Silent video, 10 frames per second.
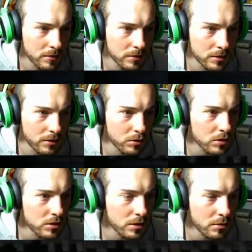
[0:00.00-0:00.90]
Ça, on est
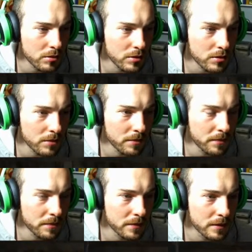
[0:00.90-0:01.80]
discret pour l'instant.
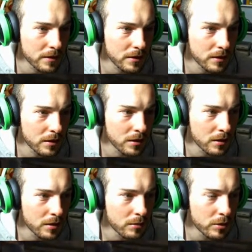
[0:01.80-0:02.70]

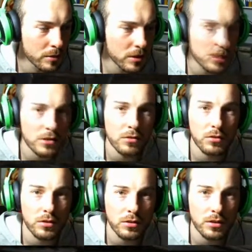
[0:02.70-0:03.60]
Puis mec ils restent
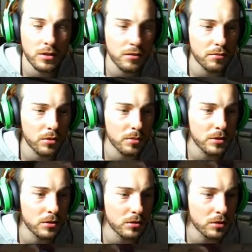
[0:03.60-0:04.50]
tranquilles, Ils font leur
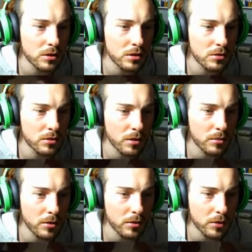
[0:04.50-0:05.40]
petit truc et ils discutent en même
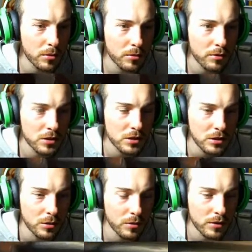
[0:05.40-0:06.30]
temps. Comment va ci,
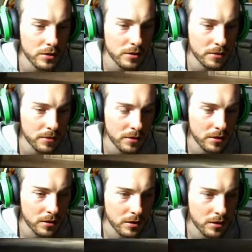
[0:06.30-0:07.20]
comment va ça
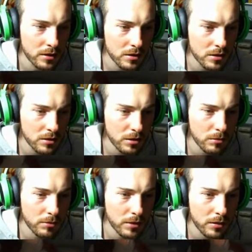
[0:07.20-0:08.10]
Qu'est-ce qu'il est en train de
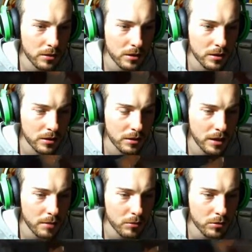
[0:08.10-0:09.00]
faire, lui
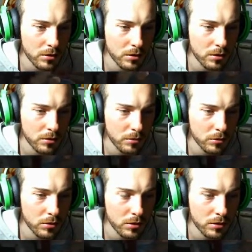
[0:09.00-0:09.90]
Allez, ah, monte. Non,
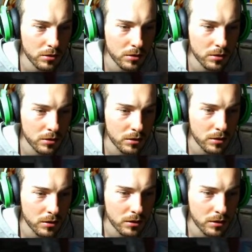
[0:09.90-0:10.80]
monte.
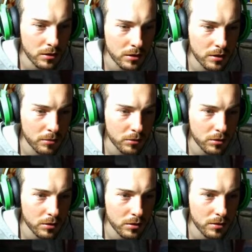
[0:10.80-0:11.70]

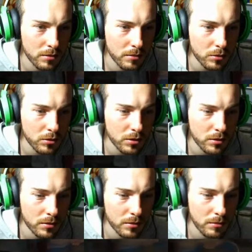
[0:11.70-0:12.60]
Monte, monte,
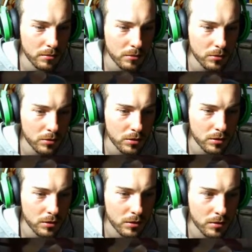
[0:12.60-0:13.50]
monte,
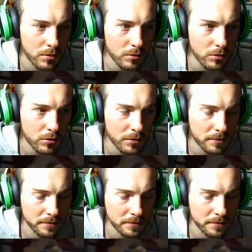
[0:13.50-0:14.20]
monte.